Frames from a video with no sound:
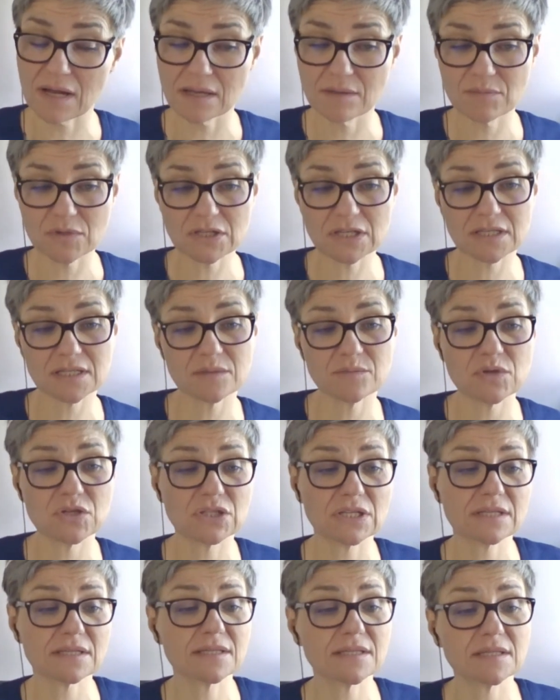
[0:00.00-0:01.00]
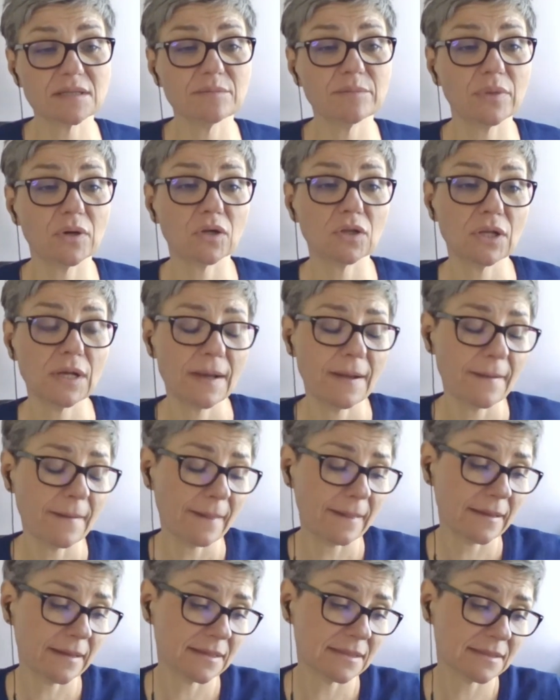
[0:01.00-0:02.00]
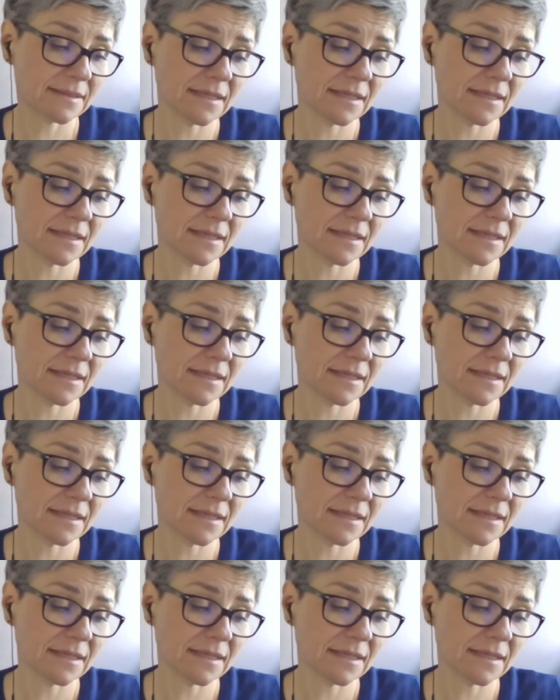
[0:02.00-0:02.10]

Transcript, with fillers: I myślę sobie, że ten symbol e,